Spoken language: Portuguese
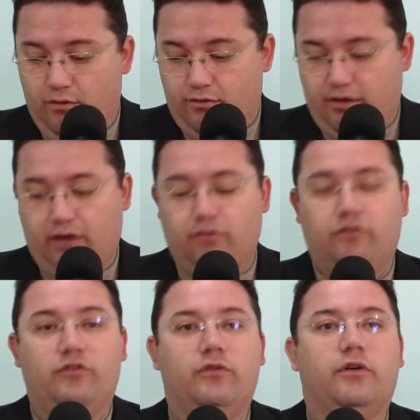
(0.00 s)
O que é que o
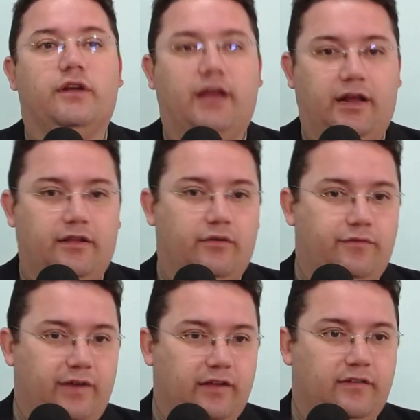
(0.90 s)
Senhor quer que eu
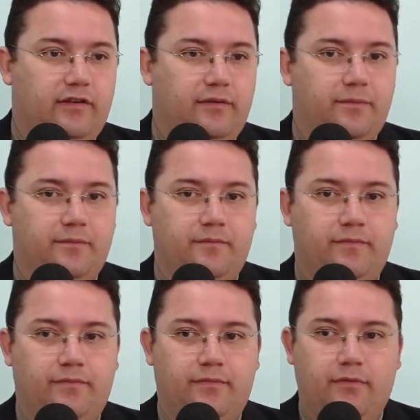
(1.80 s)
faça?
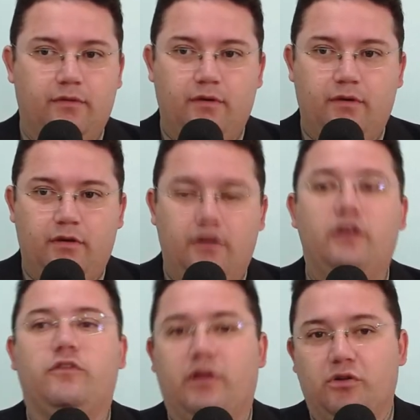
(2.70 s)

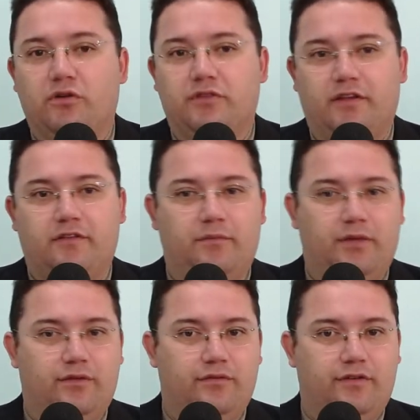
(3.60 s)
Isso é novo
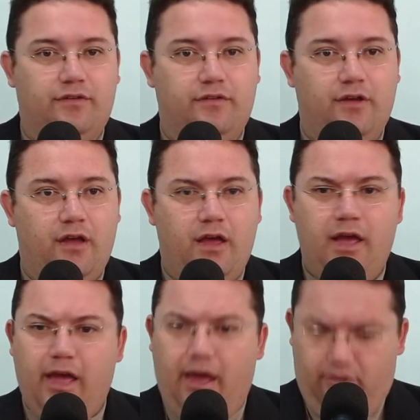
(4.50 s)
nascimento, gente.
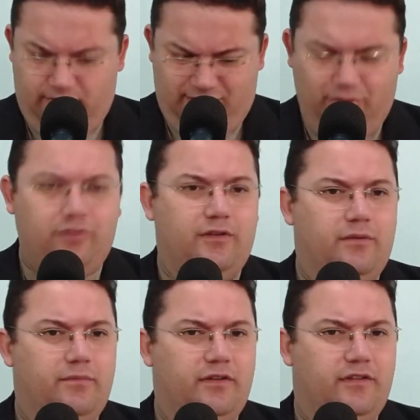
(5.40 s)
É algo tão
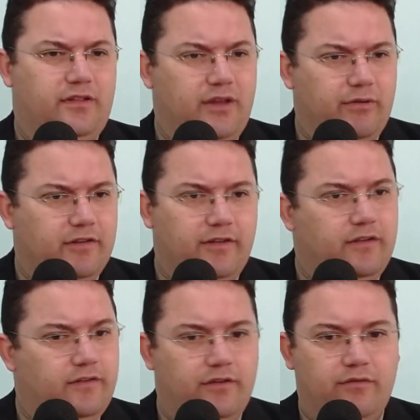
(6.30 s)
simples e tão
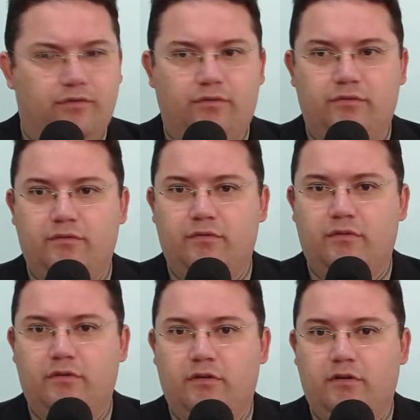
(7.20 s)
acessível.
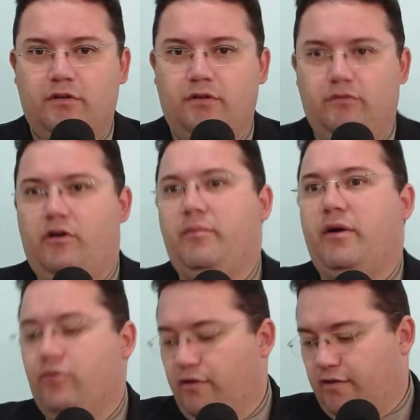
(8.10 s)
Não é uma
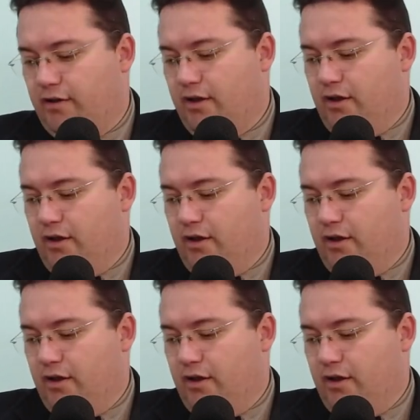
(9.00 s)
coisa